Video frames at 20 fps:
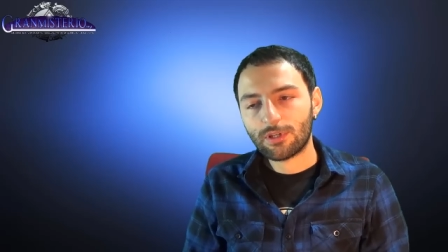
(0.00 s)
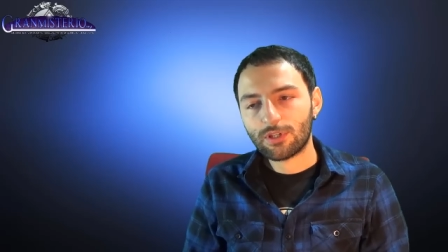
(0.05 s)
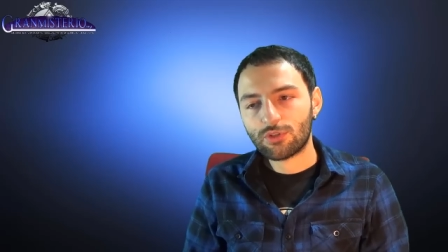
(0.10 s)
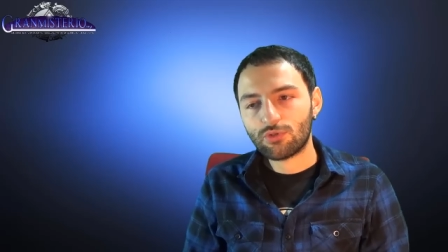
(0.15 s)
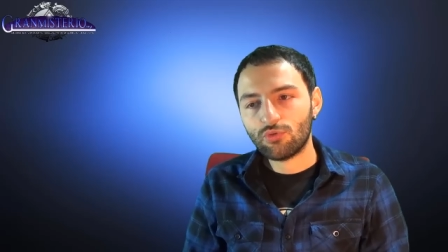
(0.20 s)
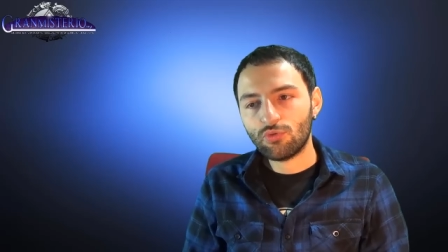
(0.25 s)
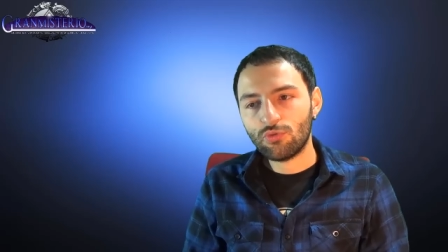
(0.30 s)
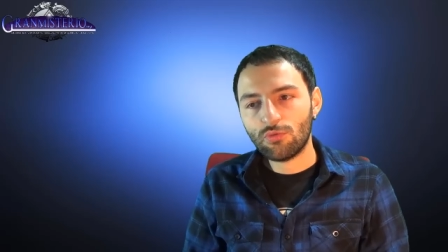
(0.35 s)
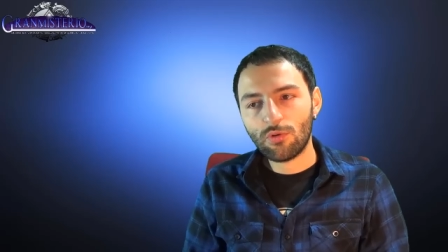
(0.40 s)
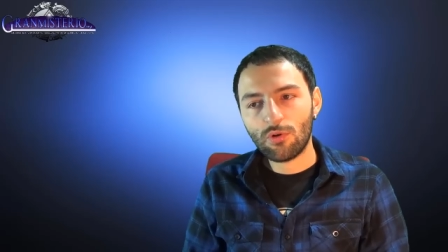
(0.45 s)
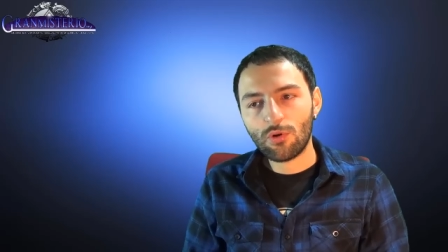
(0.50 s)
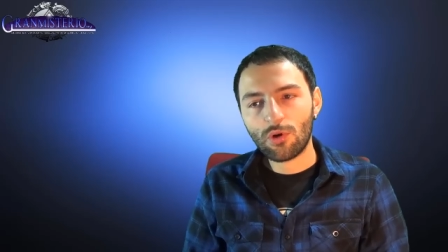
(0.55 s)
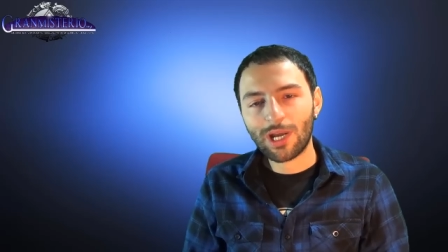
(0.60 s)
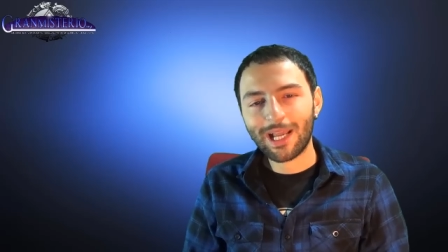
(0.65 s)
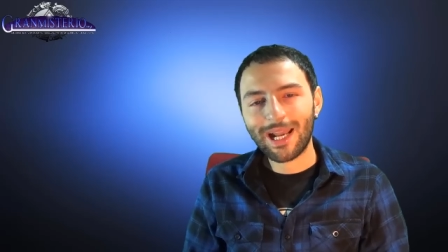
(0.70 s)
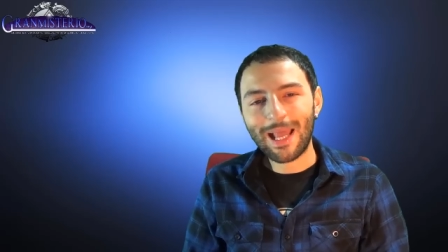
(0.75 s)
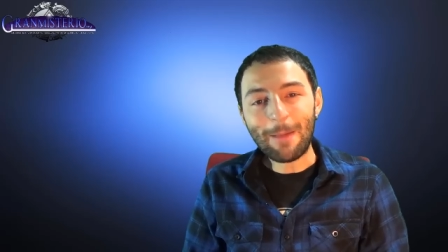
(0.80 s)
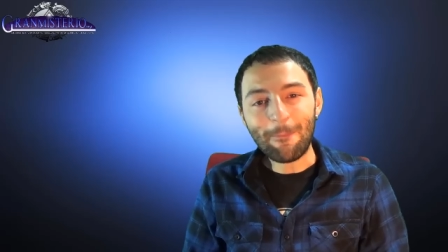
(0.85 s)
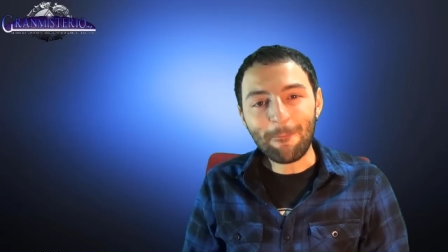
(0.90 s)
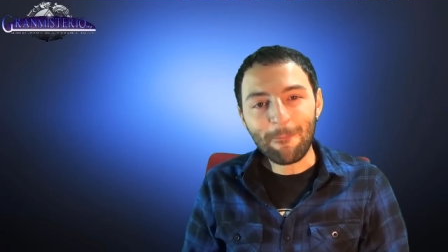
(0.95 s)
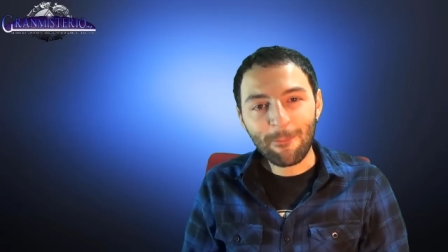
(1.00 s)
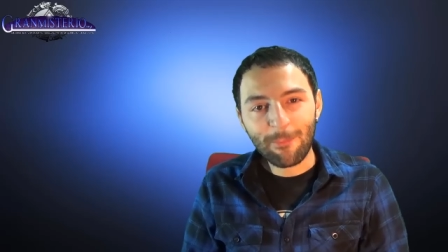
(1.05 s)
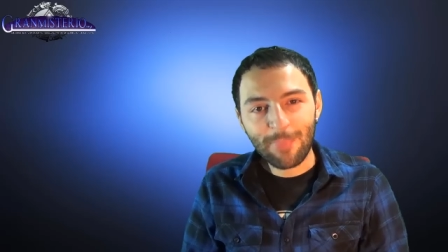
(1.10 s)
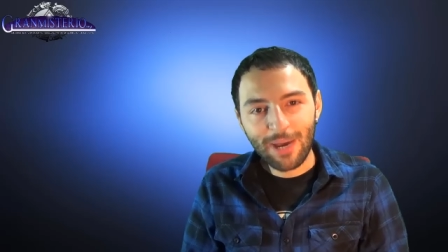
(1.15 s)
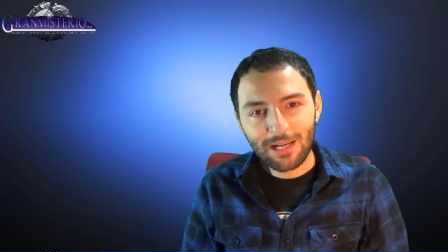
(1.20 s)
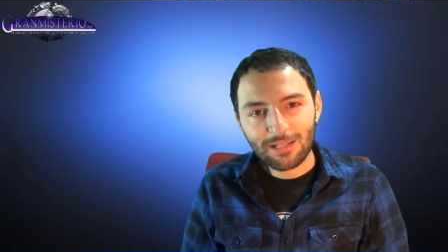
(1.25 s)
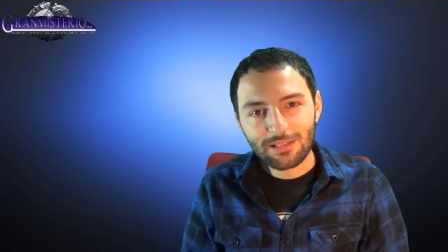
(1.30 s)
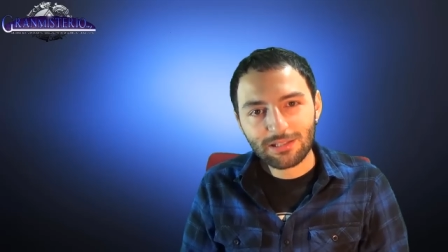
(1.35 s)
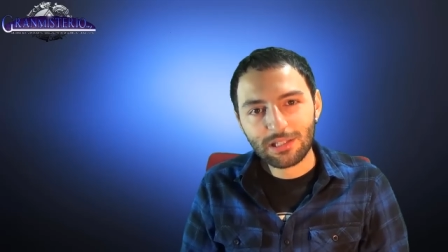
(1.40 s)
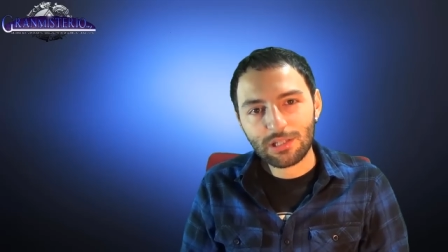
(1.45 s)
estuvo gran
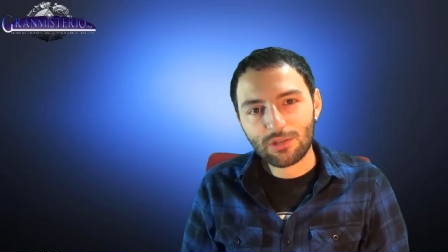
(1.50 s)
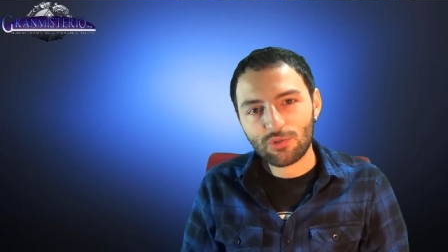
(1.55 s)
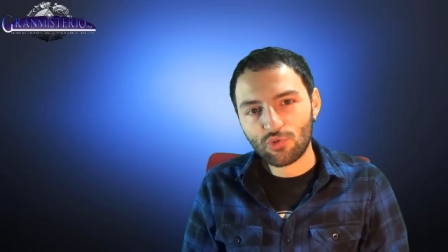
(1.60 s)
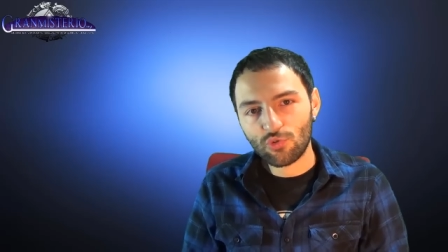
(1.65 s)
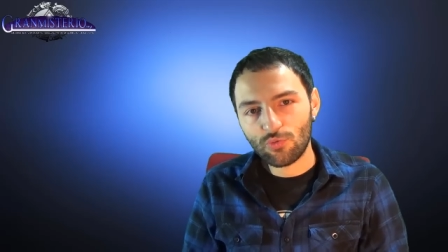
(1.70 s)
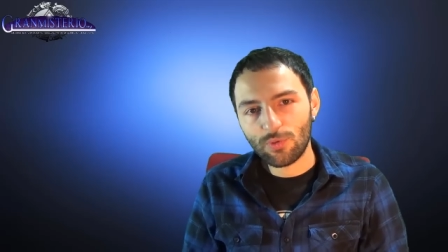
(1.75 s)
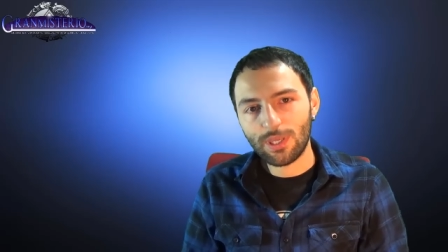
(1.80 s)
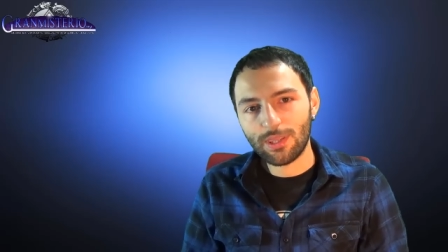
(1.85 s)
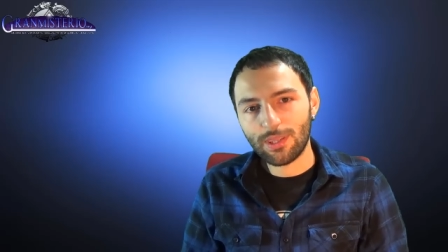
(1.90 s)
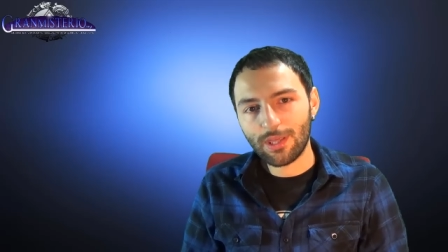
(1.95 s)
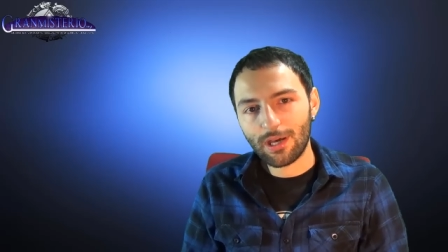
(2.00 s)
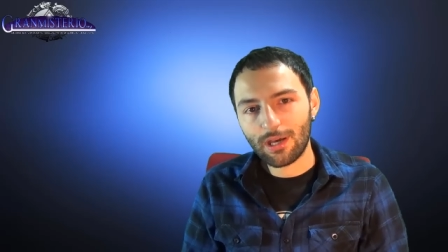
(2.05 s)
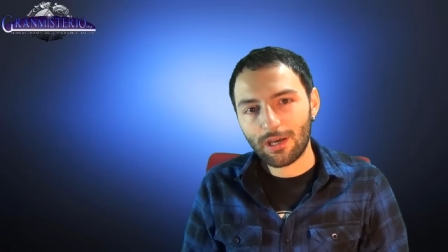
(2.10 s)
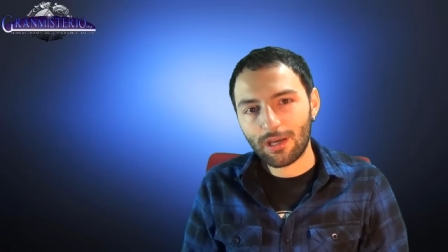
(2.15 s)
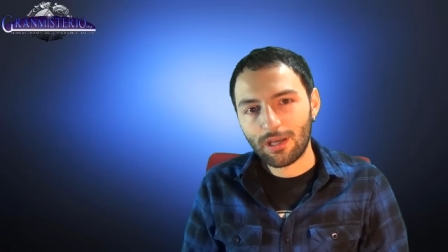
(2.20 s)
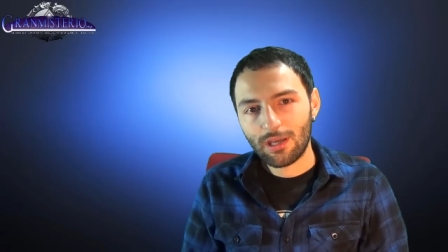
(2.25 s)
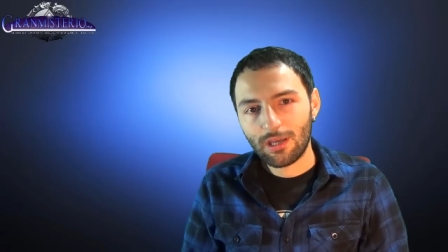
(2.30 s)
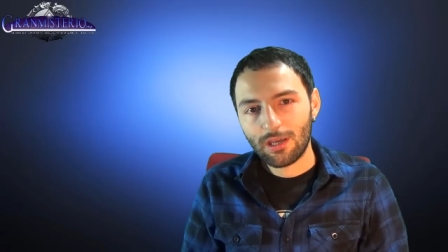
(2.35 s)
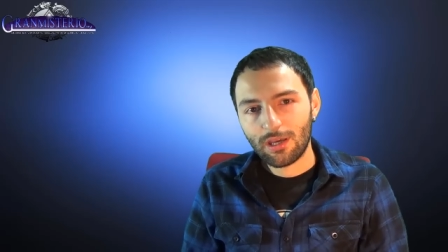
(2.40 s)
parte de su vida